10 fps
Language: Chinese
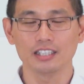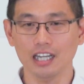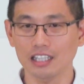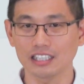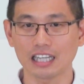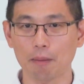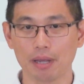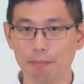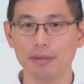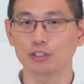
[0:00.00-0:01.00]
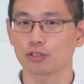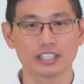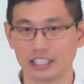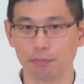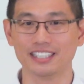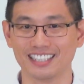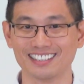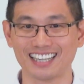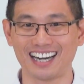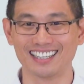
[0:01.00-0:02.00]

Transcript: 健康检查明明就是疾病检查，